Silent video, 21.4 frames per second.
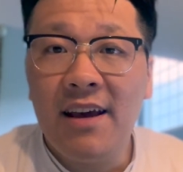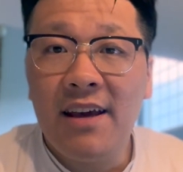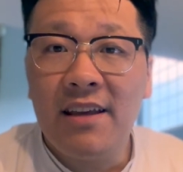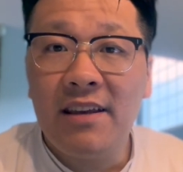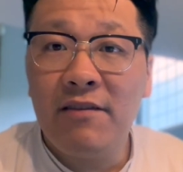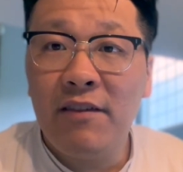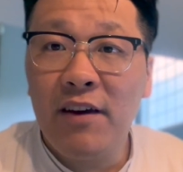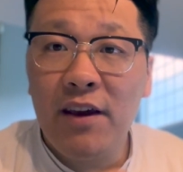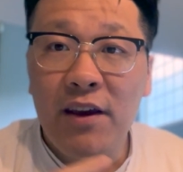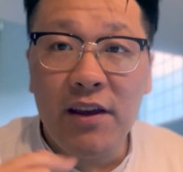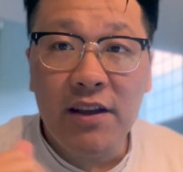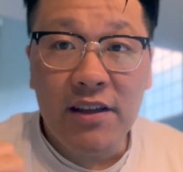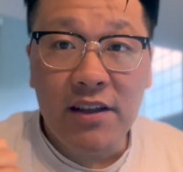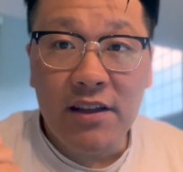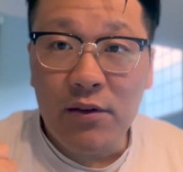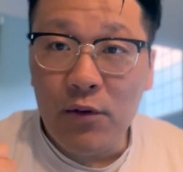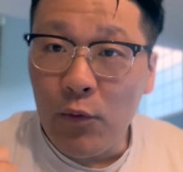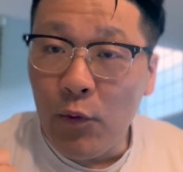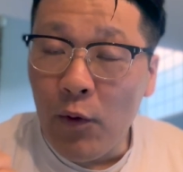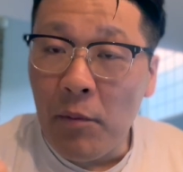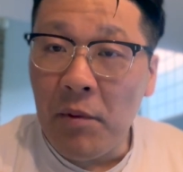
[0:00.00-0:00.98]
因为
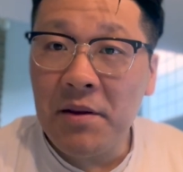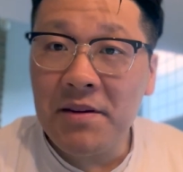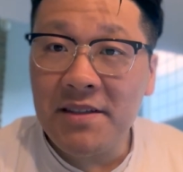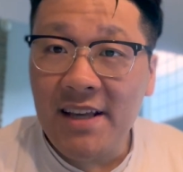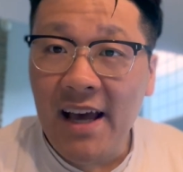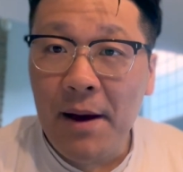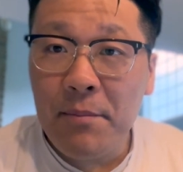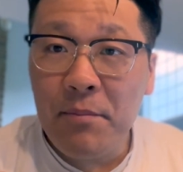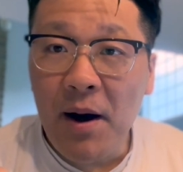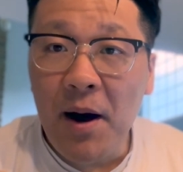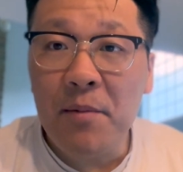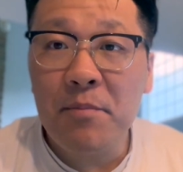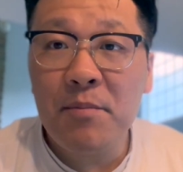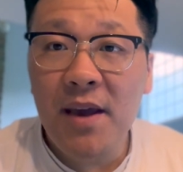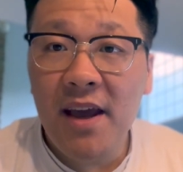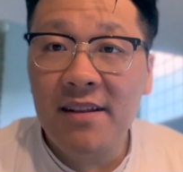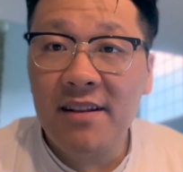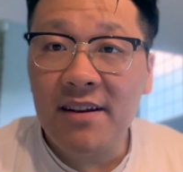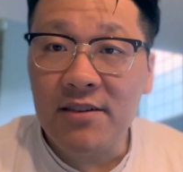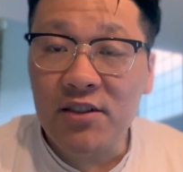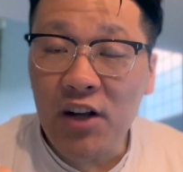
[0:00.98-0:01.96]
我们家旁
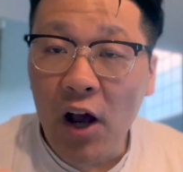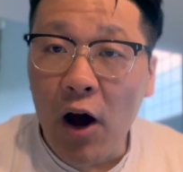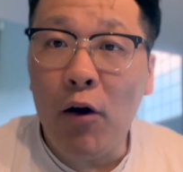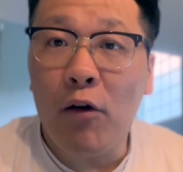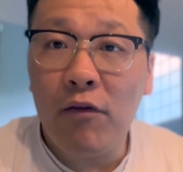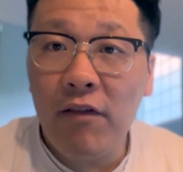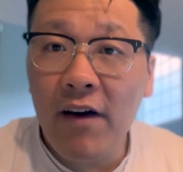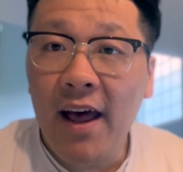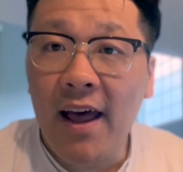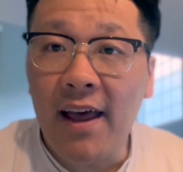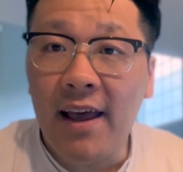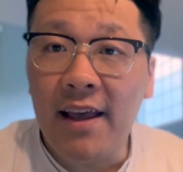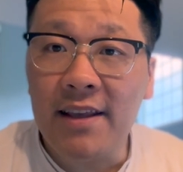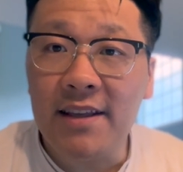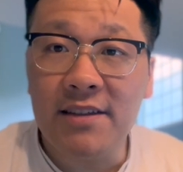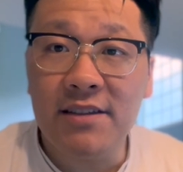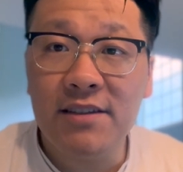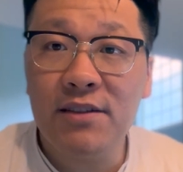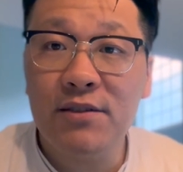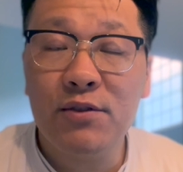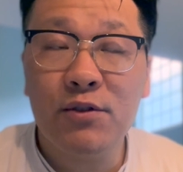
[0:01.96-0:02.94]
边的炒饭已
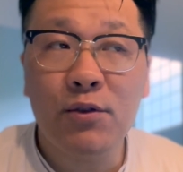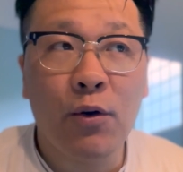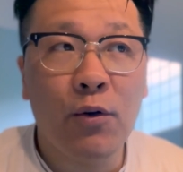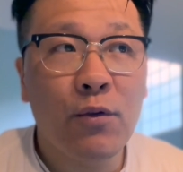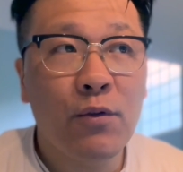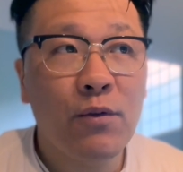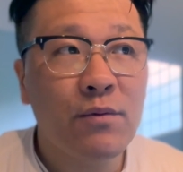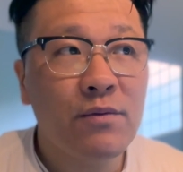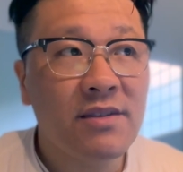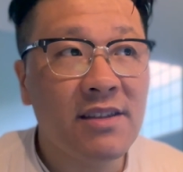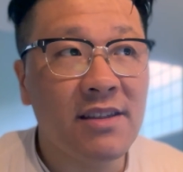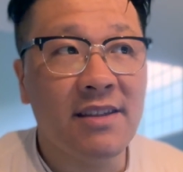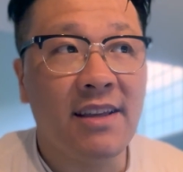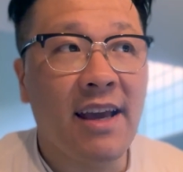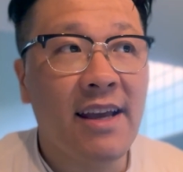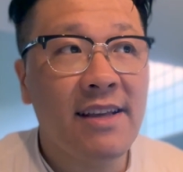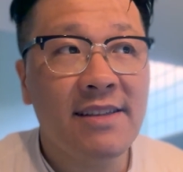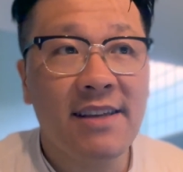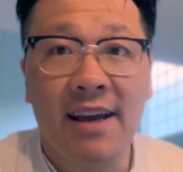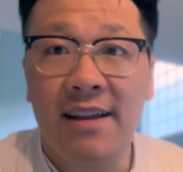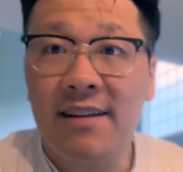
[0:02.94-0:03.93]
经从几
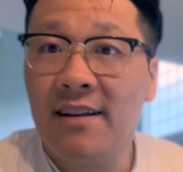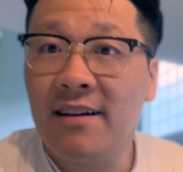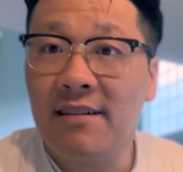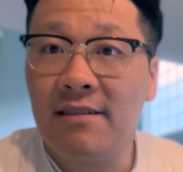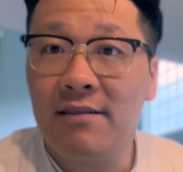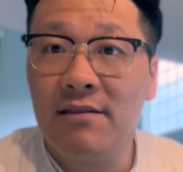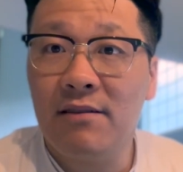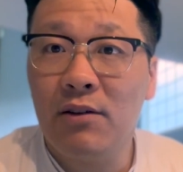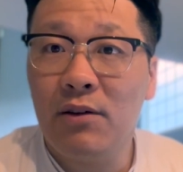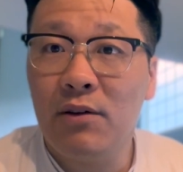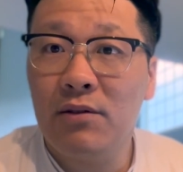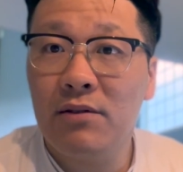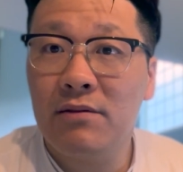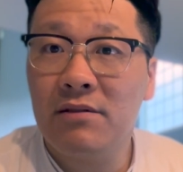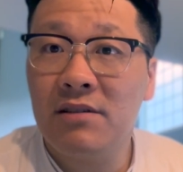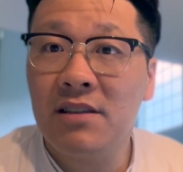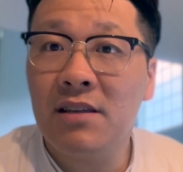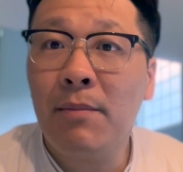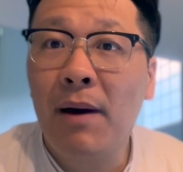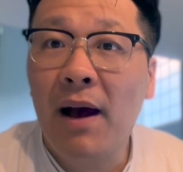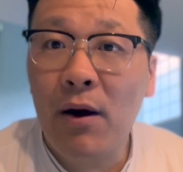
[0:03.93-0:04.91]
年前的
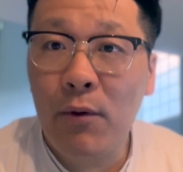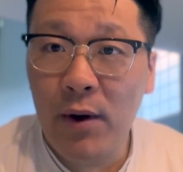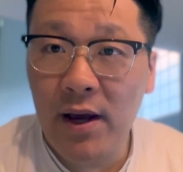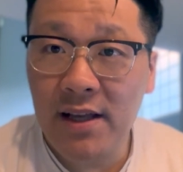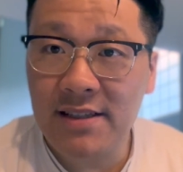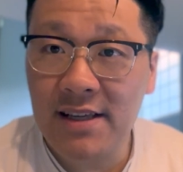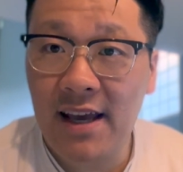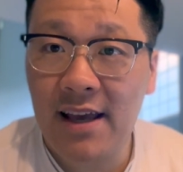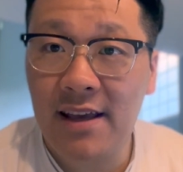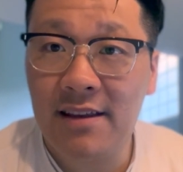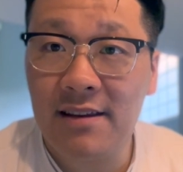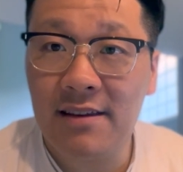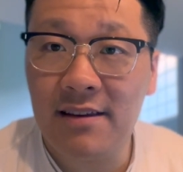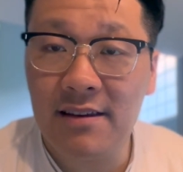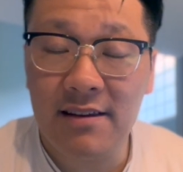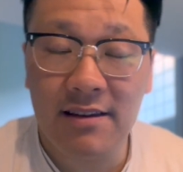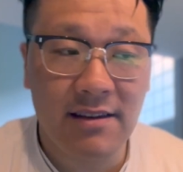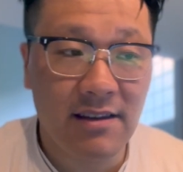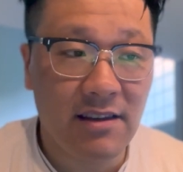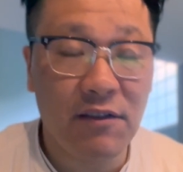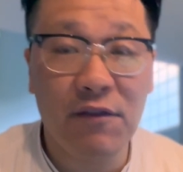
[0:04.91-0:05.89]
七八块钱
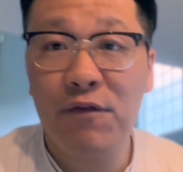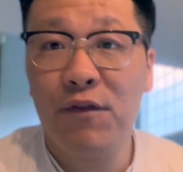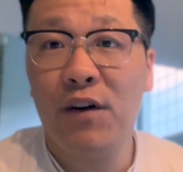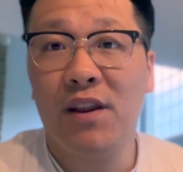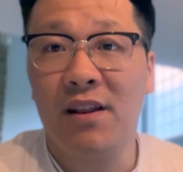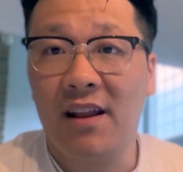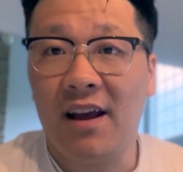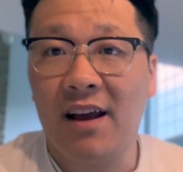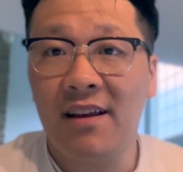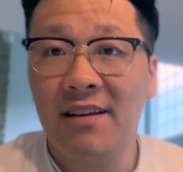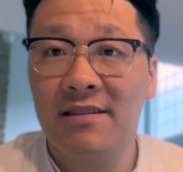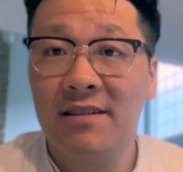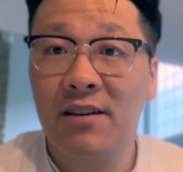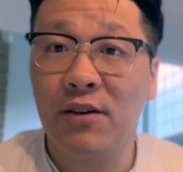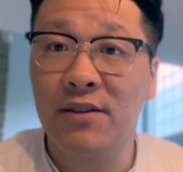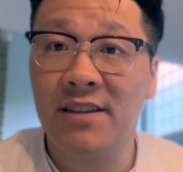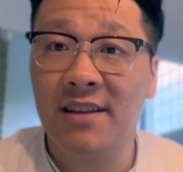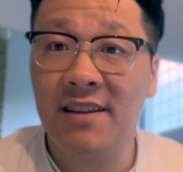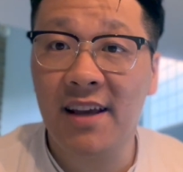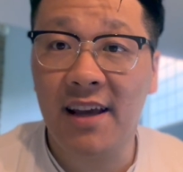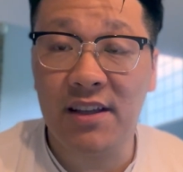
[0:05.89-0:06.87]
一份呢，到
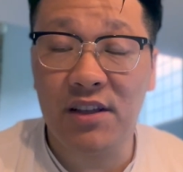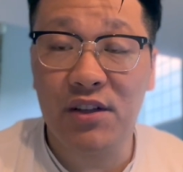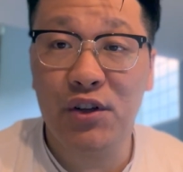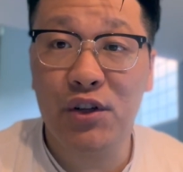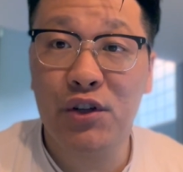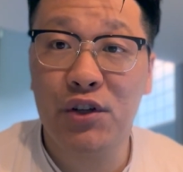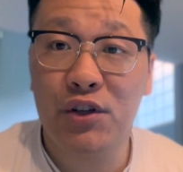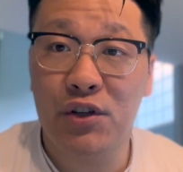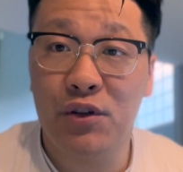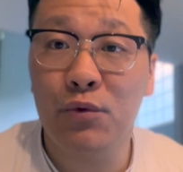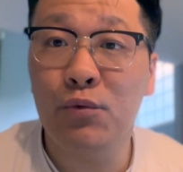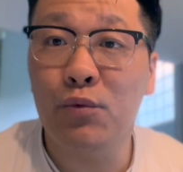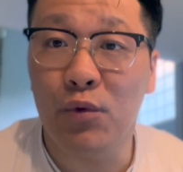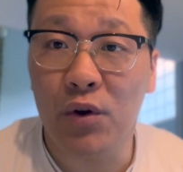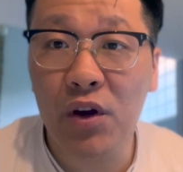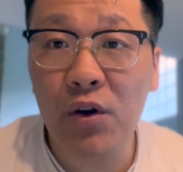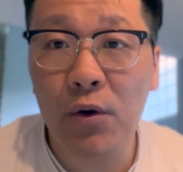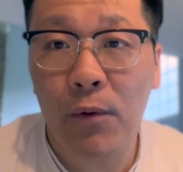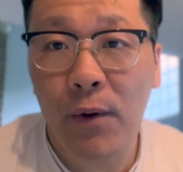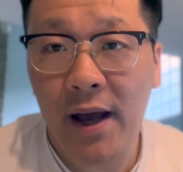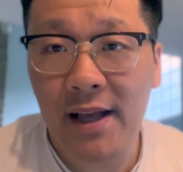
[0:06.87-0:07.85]
现在已经十五
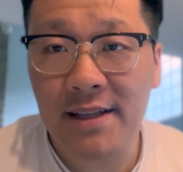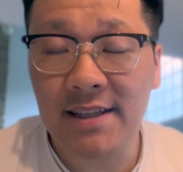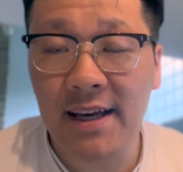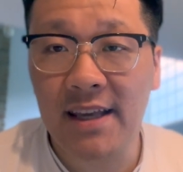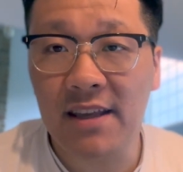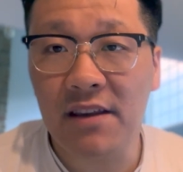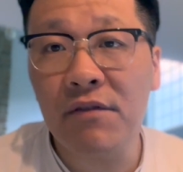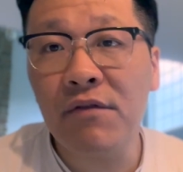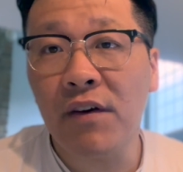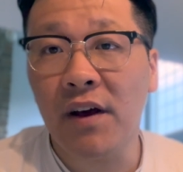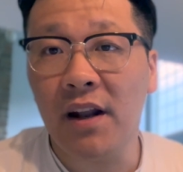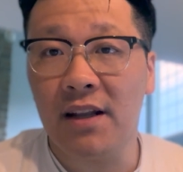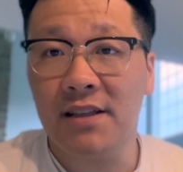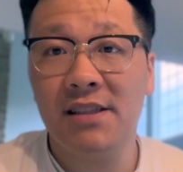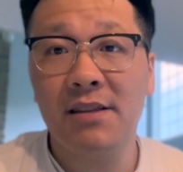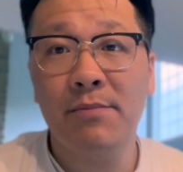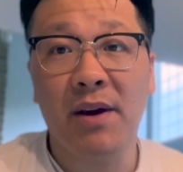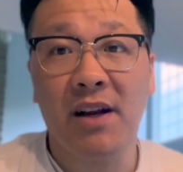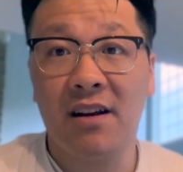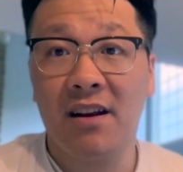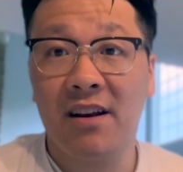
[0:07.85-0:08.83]
六块钱一份了，基
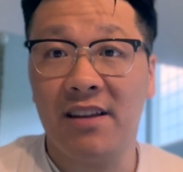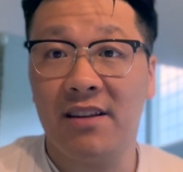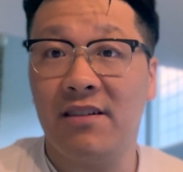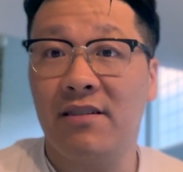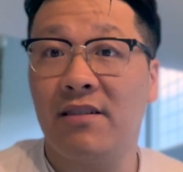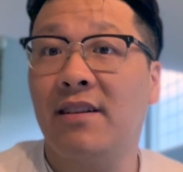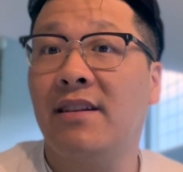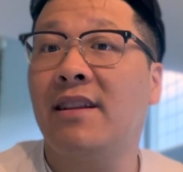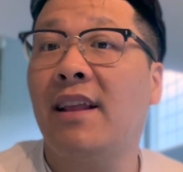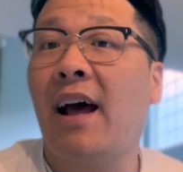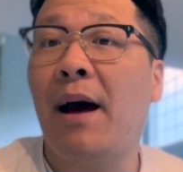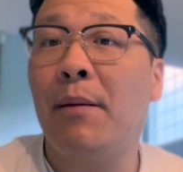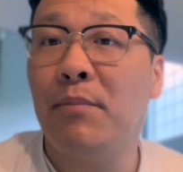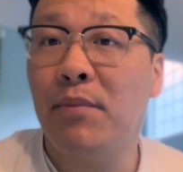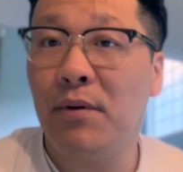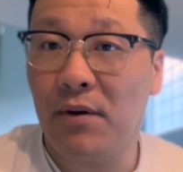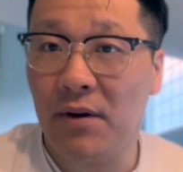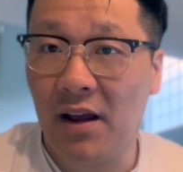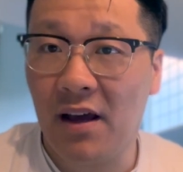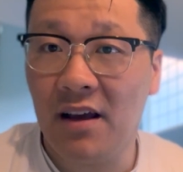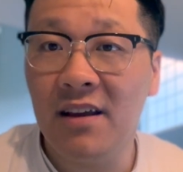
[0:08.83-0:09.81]
本上已经
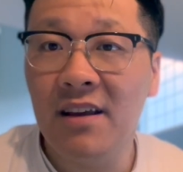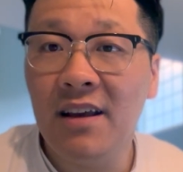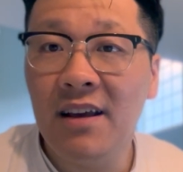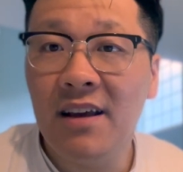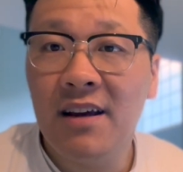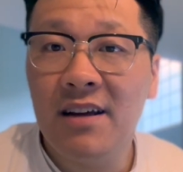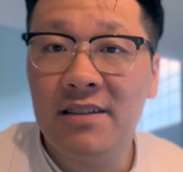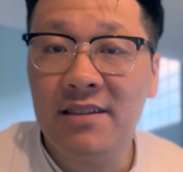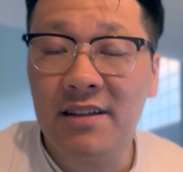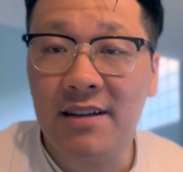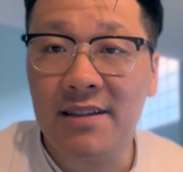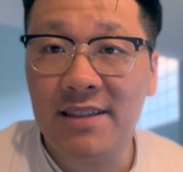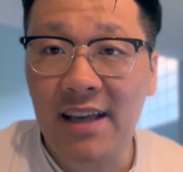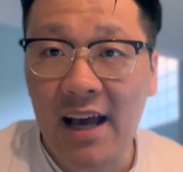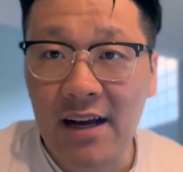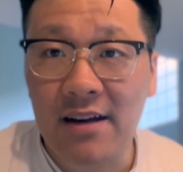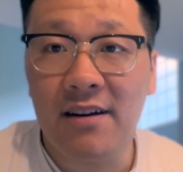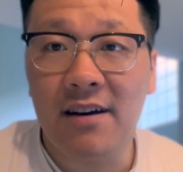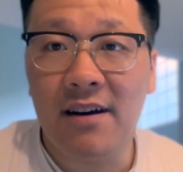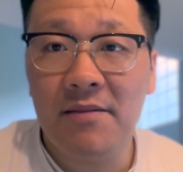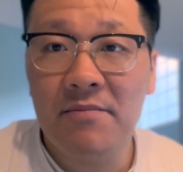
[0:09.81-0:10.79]
double 了这个价
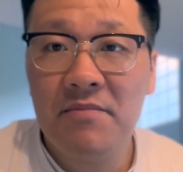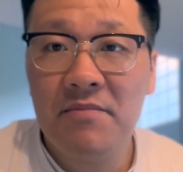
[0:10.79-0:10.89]
格。